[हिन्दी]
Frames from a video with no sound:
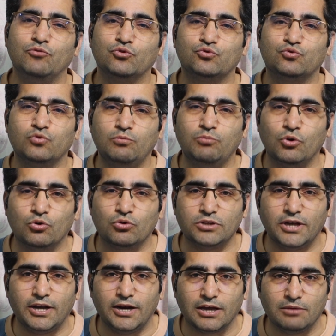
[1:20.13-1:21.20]
वो सूबों को
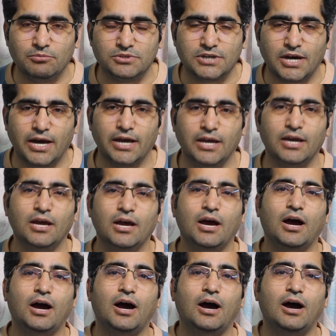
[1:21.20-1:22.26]
देने के बजाय
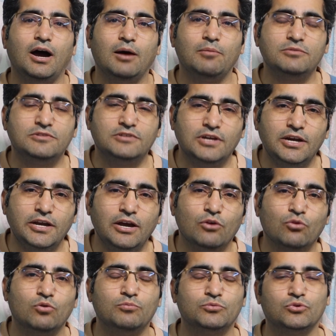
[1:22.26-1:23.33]
आप ज़िली
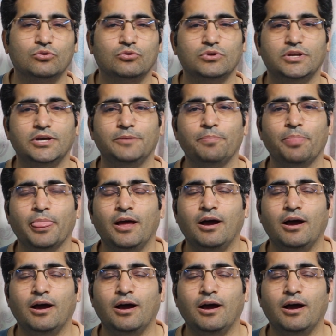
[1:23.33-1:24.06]
हुकूमतों को दें